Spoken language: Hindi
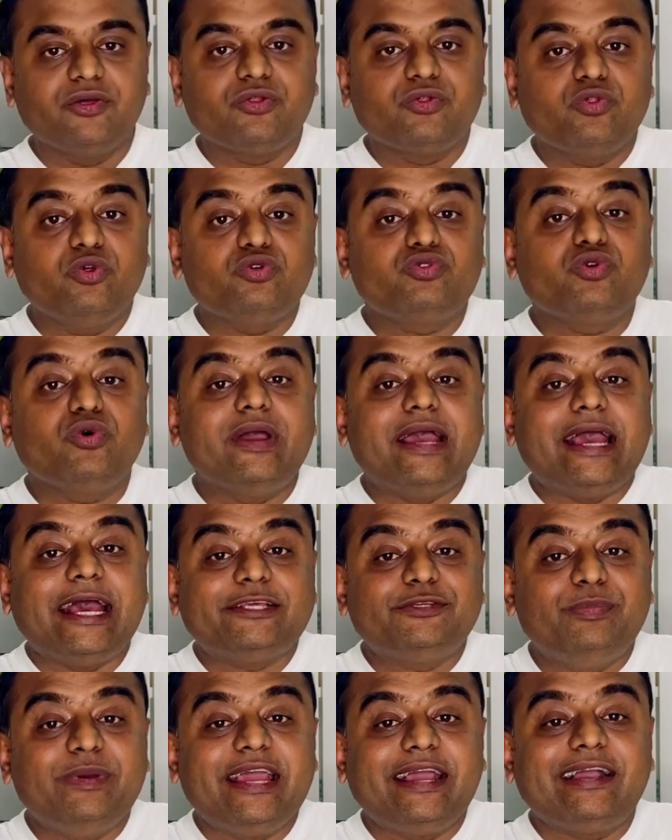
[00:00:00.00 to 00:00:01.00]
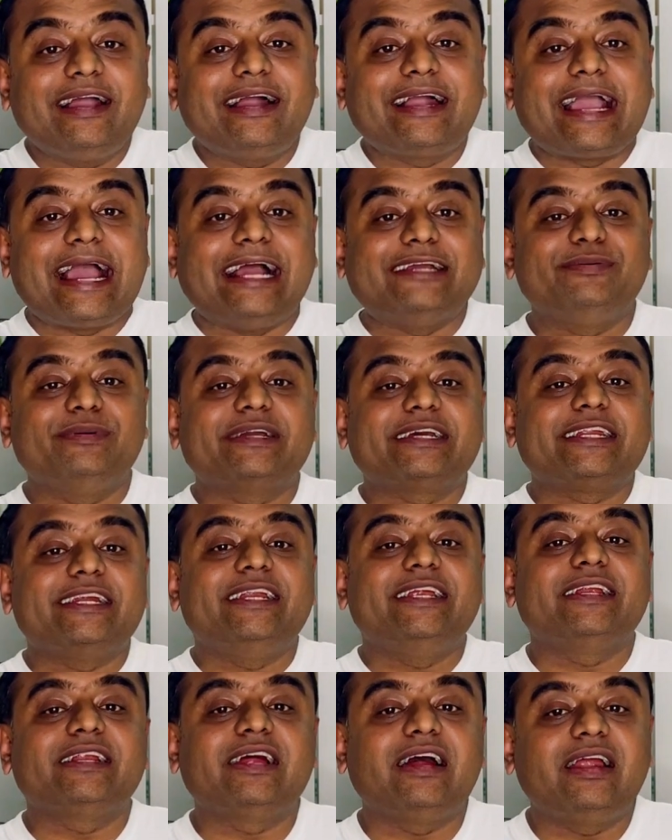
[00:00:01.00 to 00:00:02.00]
दोस्तों एस का कैशबैक
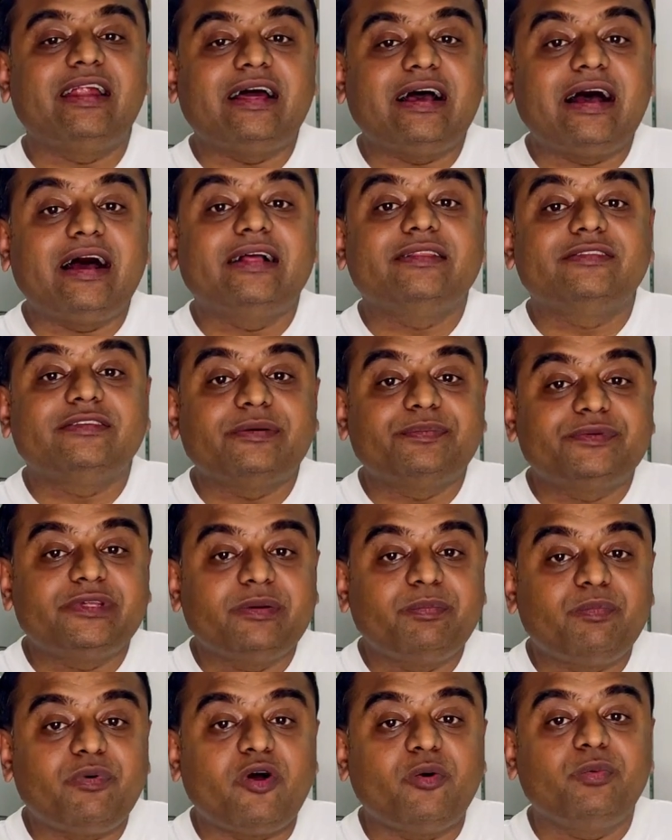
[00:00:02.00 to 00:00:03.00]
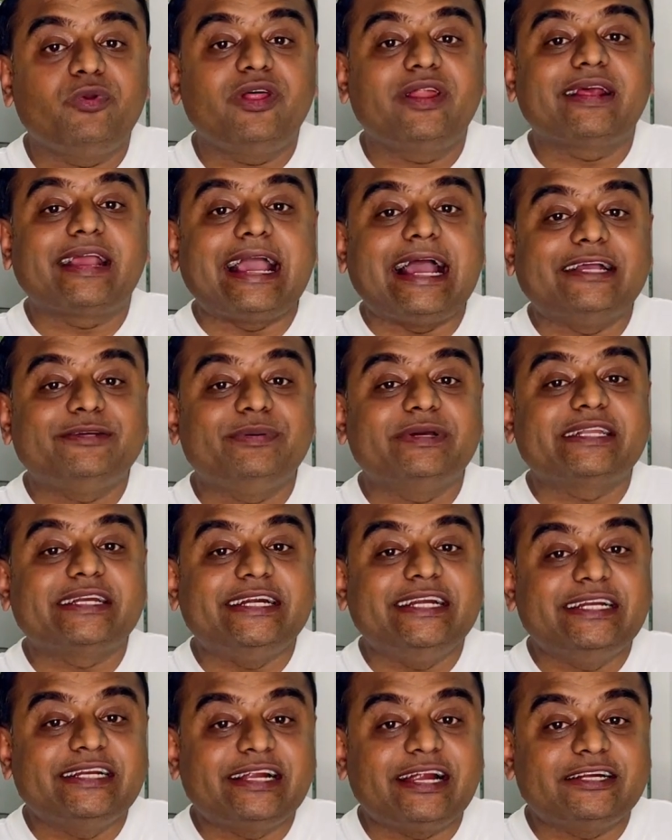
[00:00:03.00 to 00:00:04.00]
क्रेडिट कार्ड आज सबसे पॉपुलर कैशबैक
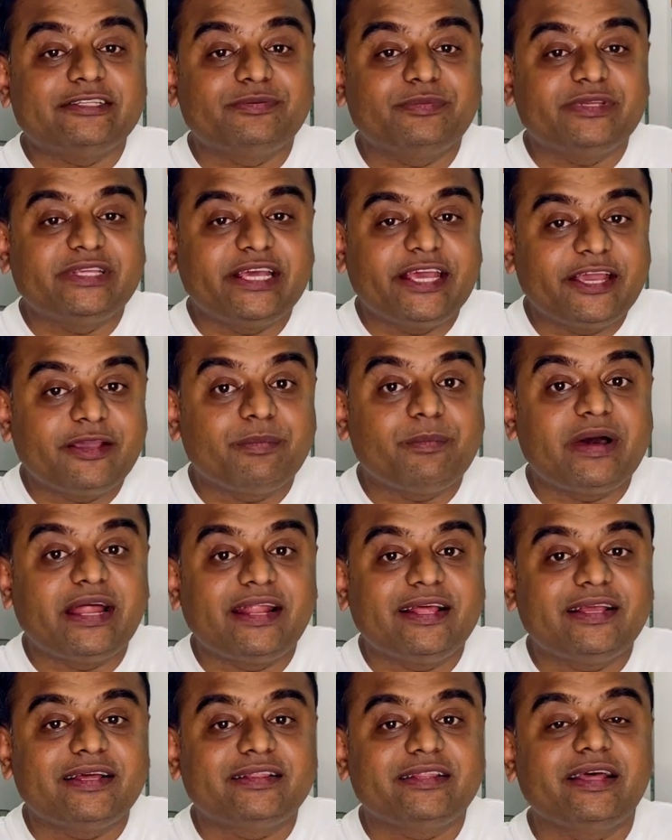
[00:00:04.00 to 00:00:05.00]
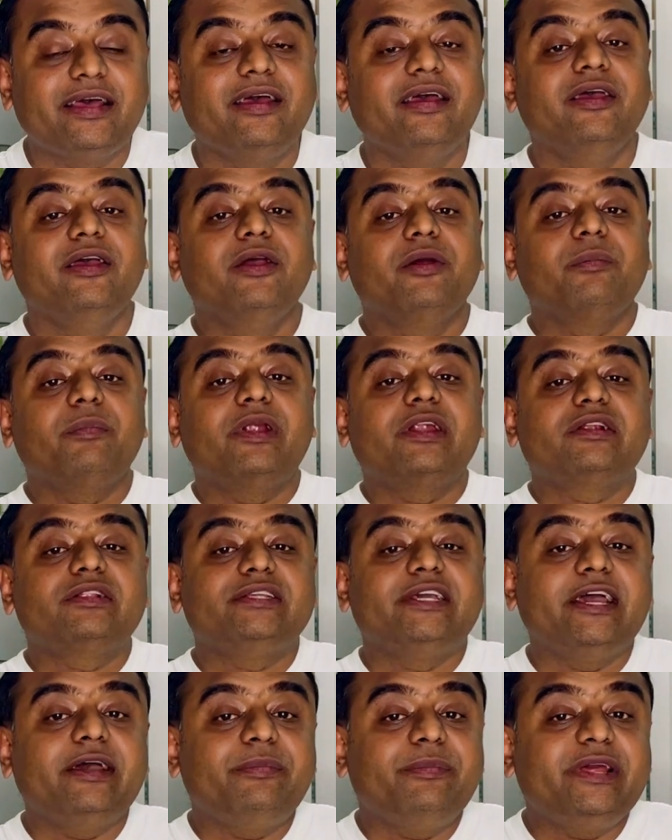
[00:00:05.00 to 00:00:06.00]
क्रेडिट कार्ड में से एक माना जाता है बट
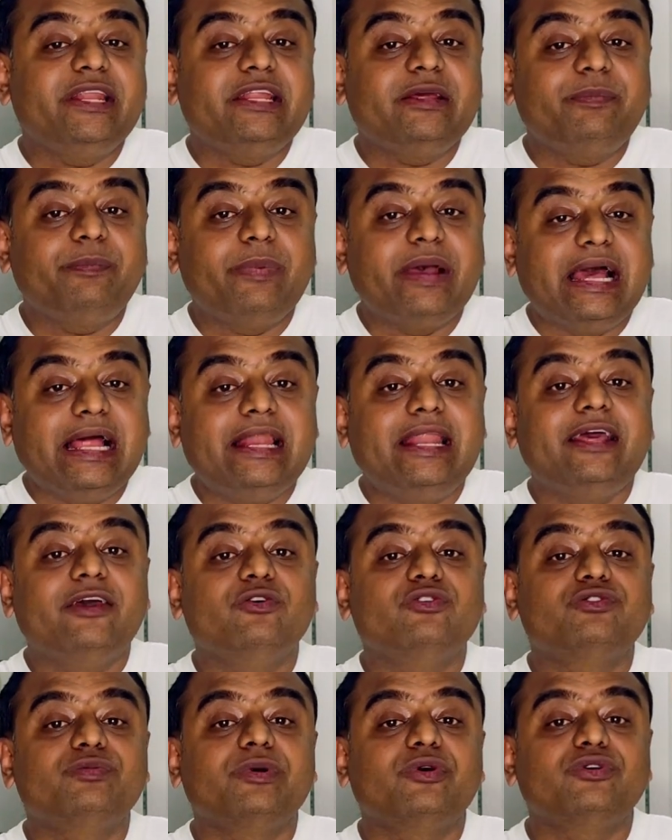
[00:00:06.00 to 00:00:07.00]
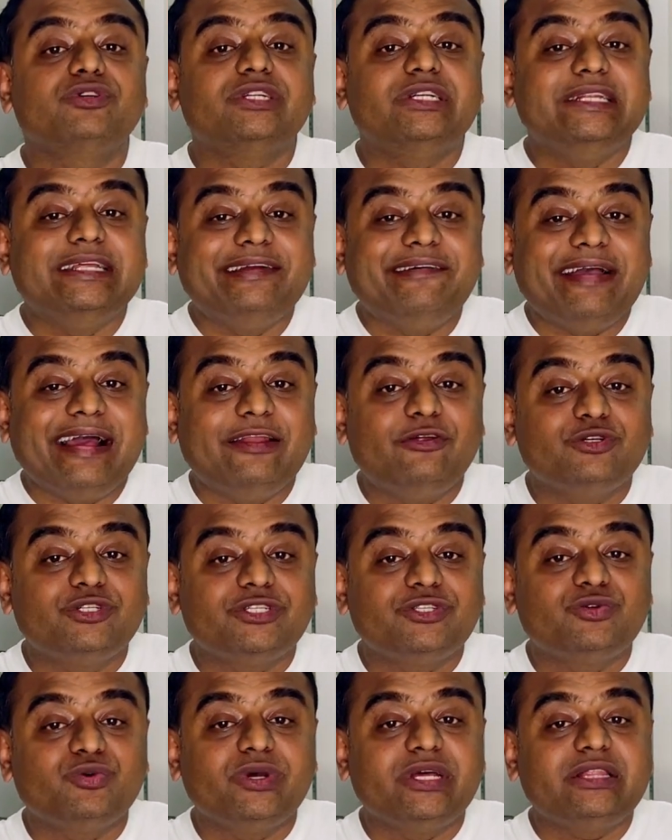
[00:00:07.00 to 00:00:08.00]
छह महीने पहले उसमें कुछ
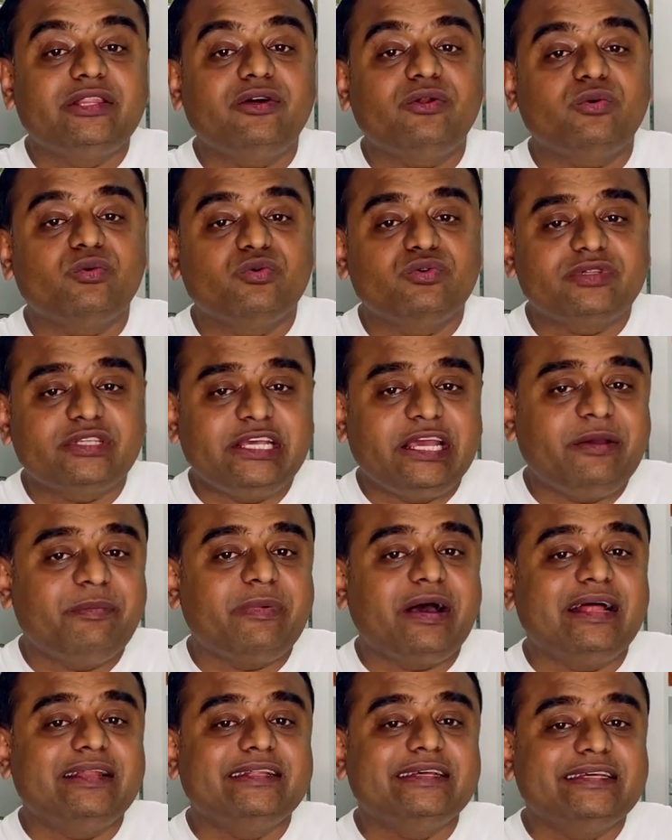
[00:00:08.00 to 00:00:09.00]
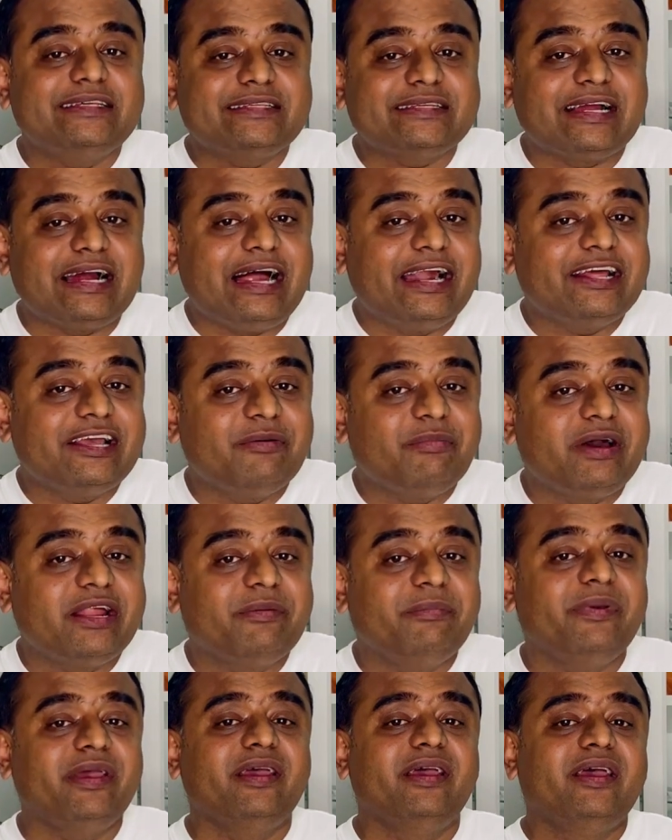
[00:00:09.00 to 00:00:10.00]
डीवैल्यूएशन हुए थे और उसके बाद इस कार्ड के बारे
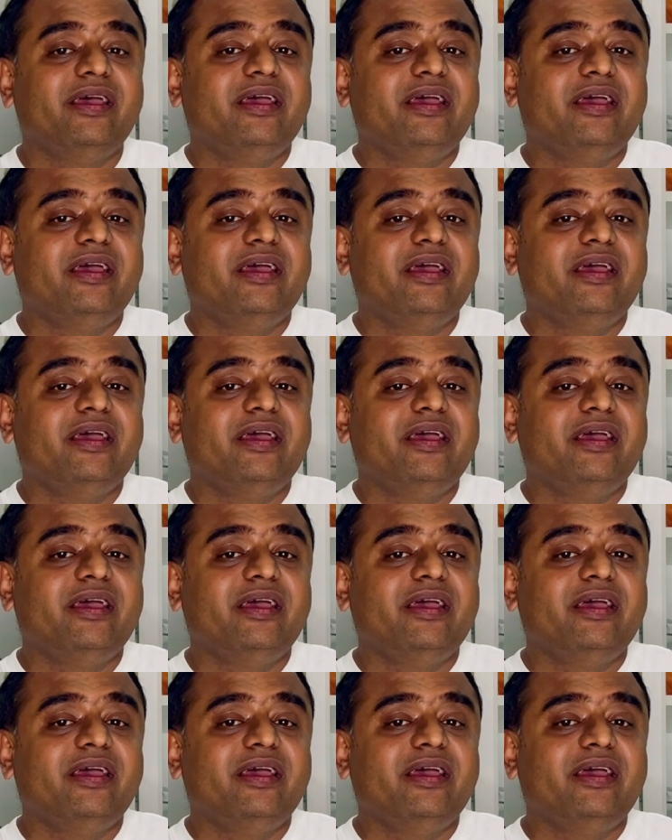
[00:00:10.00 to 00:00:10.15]
में